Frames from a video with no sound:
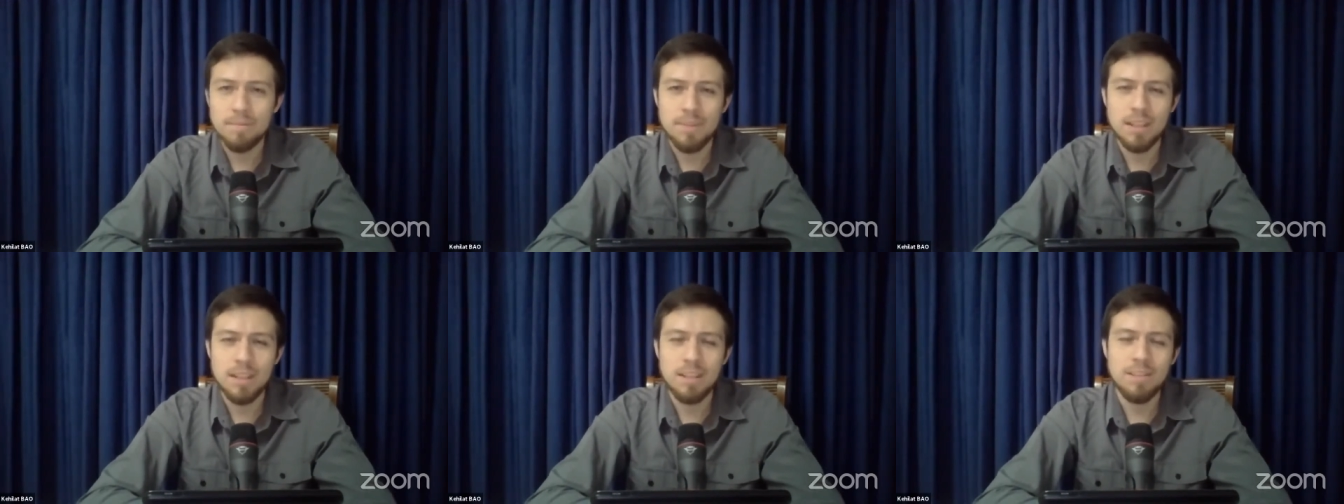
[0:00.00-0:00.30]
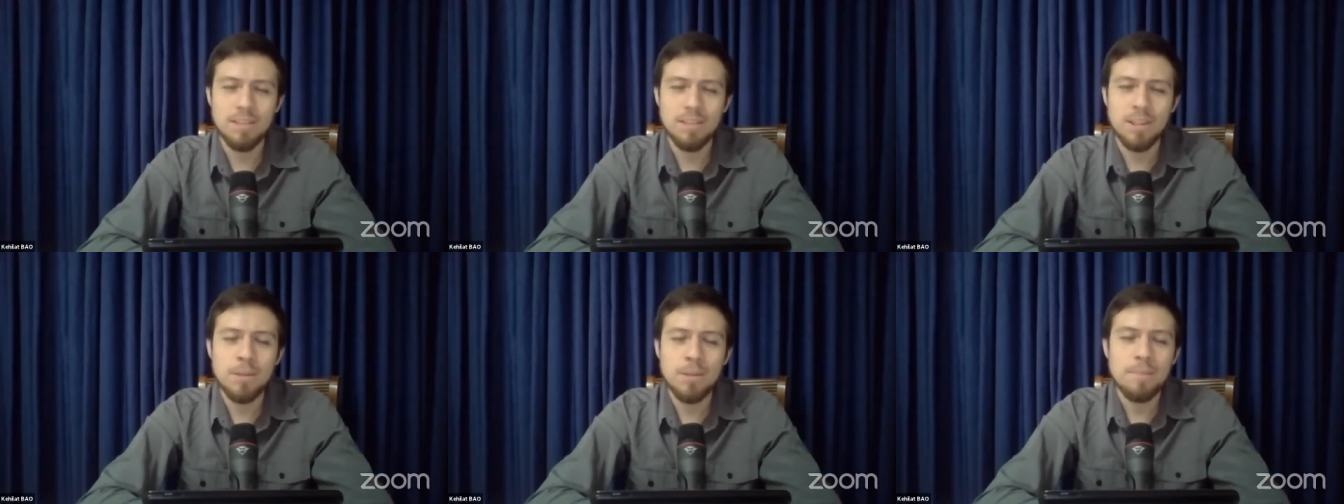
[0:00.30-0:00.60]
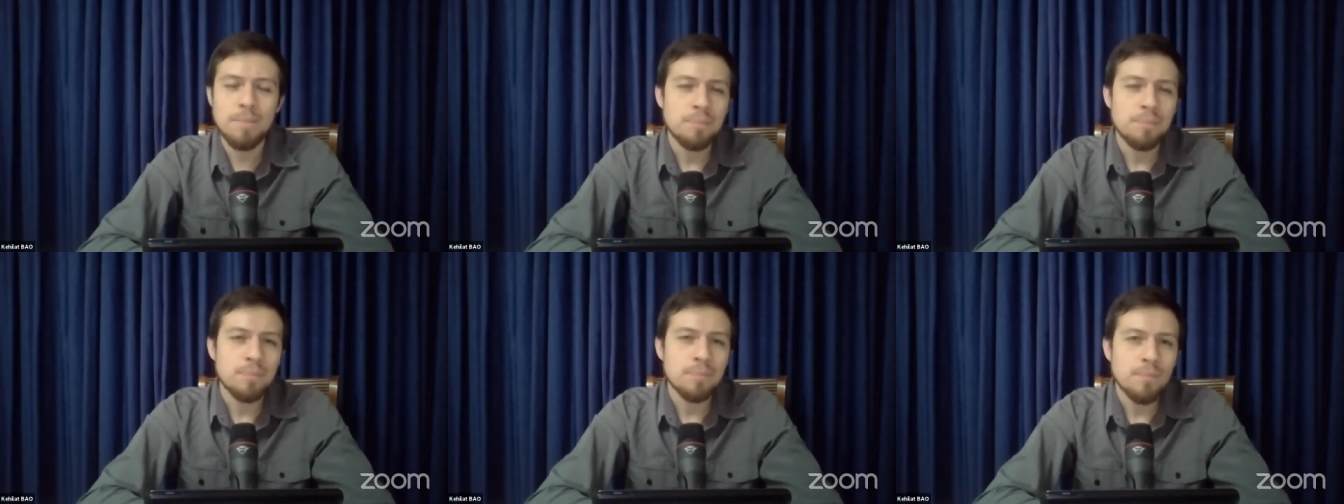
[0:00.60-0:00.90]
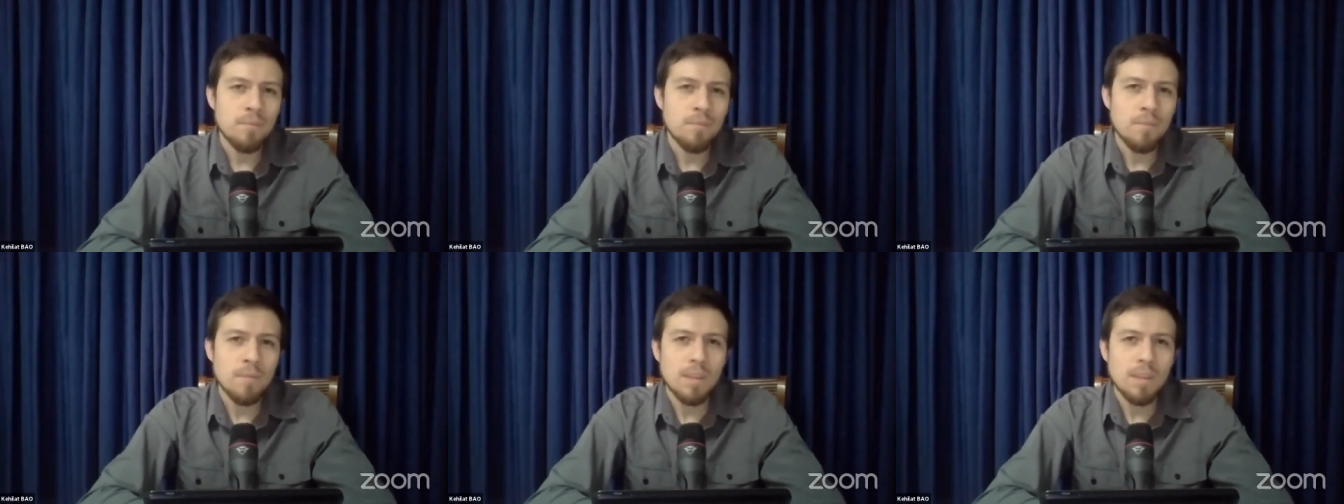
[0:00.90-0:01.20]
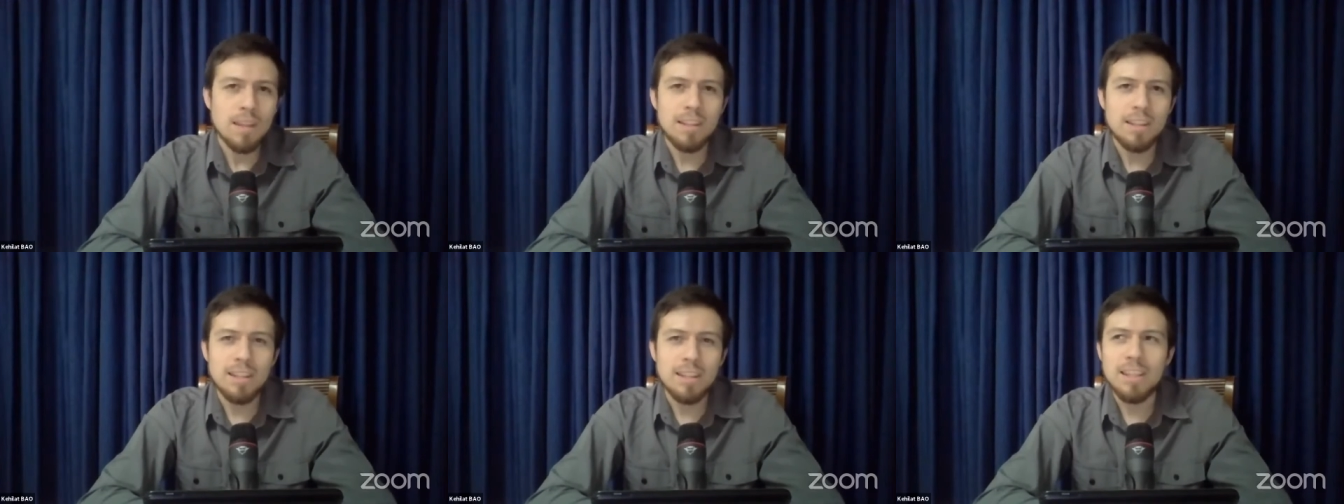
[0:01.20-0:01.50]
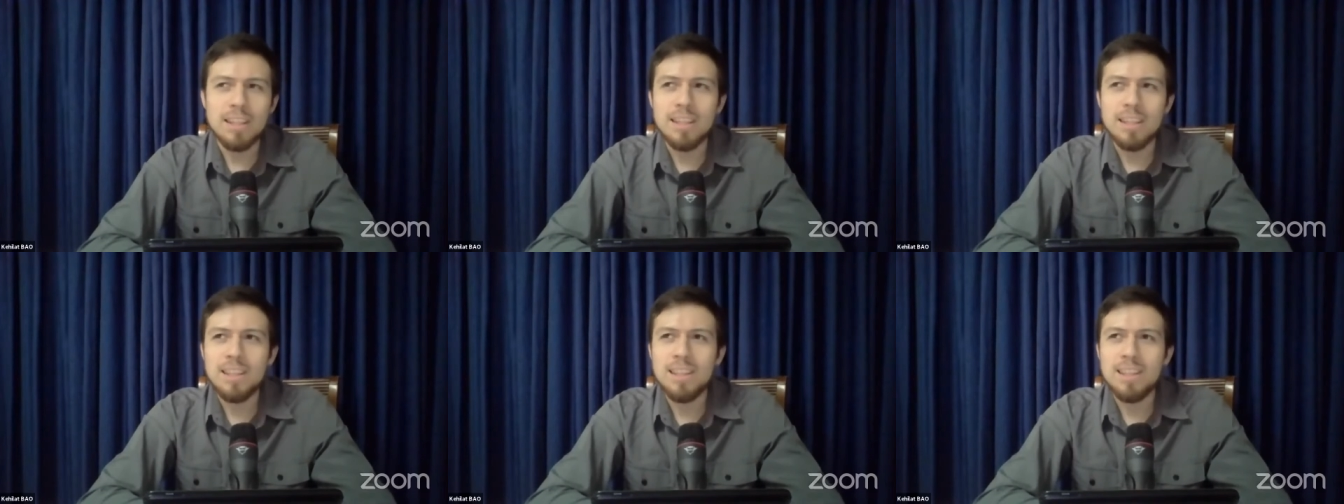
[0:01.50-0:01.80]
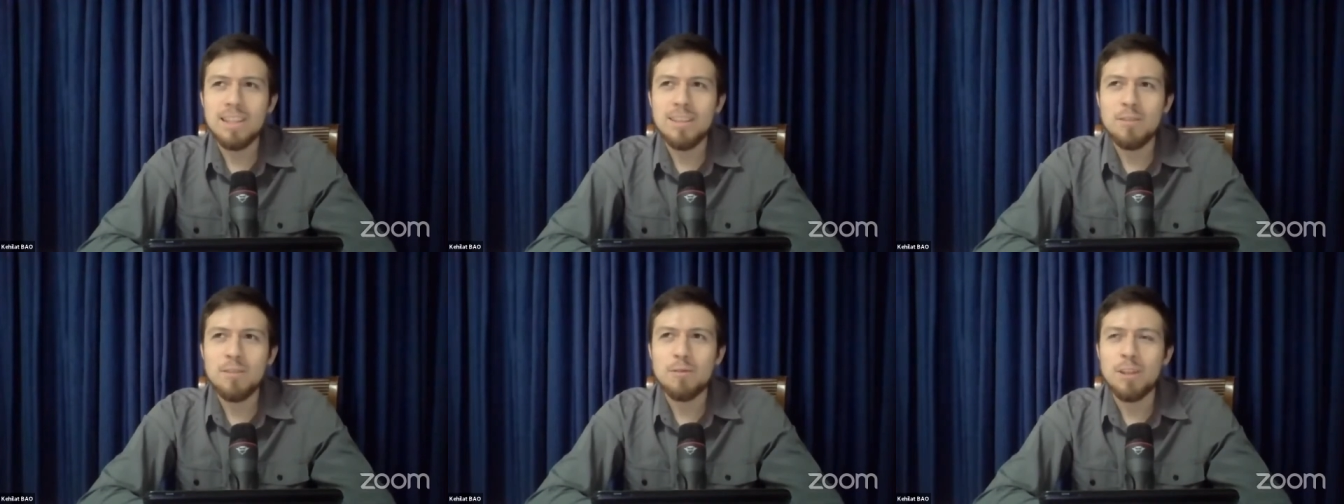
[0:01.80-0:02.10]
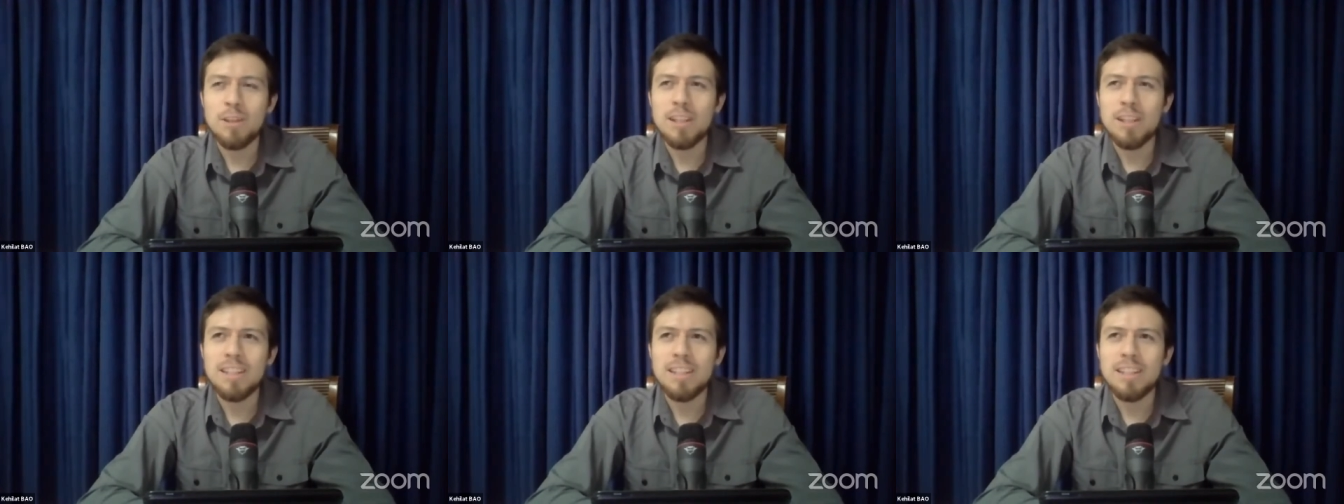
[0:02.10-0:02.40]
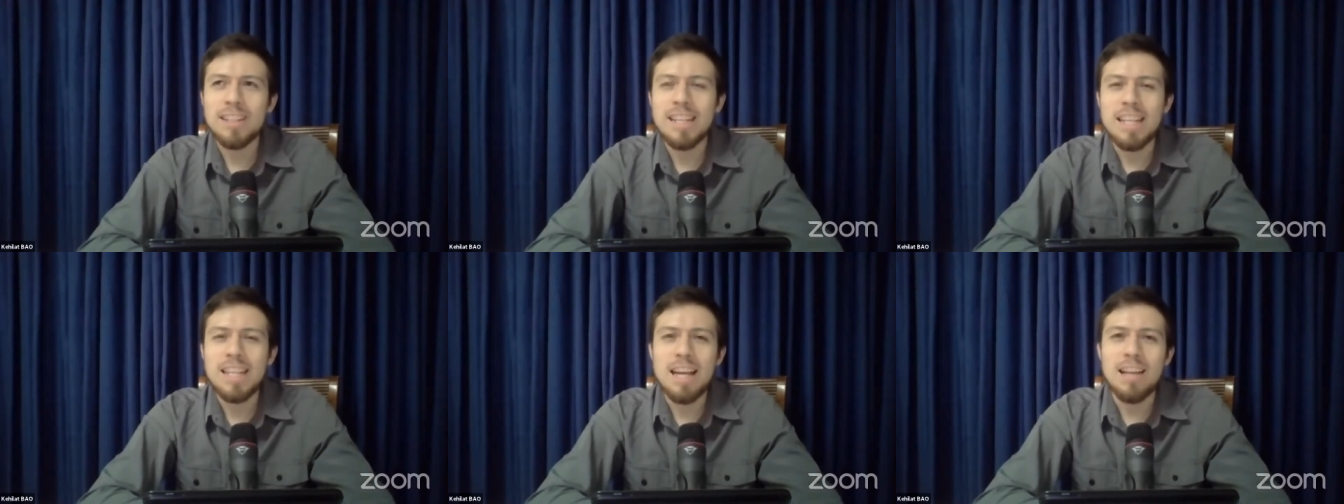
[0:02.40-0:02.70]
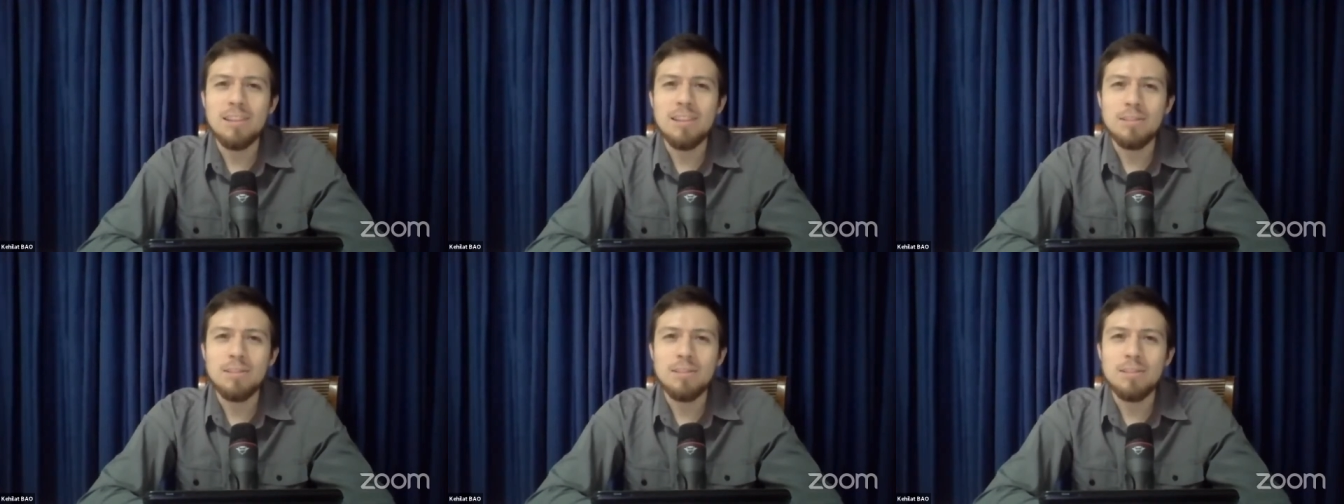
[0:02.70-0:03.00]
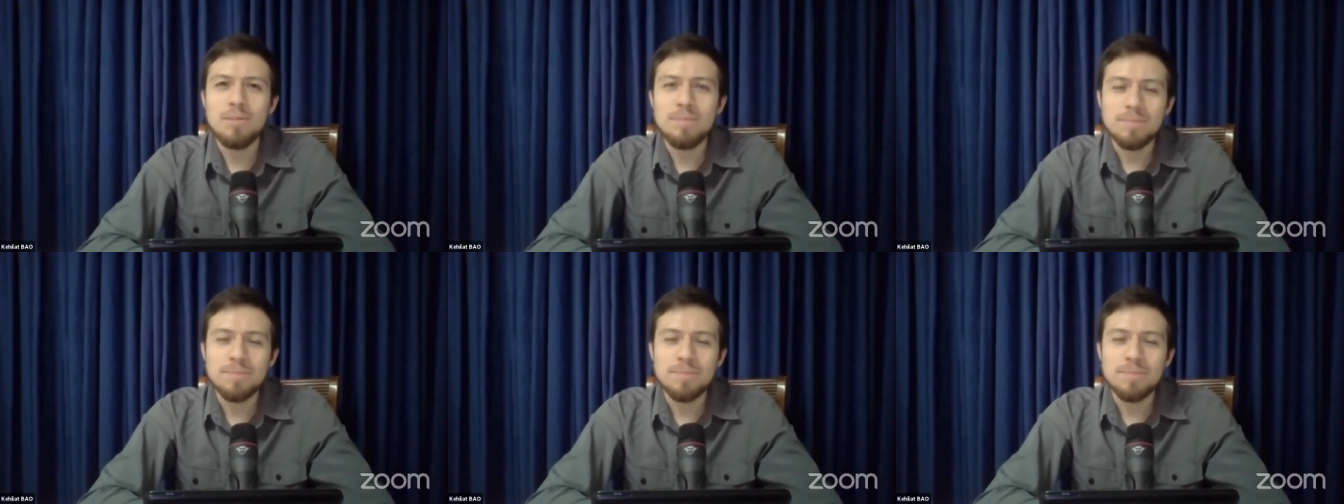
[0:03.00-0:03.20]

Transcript: en hebreo y fue engañado.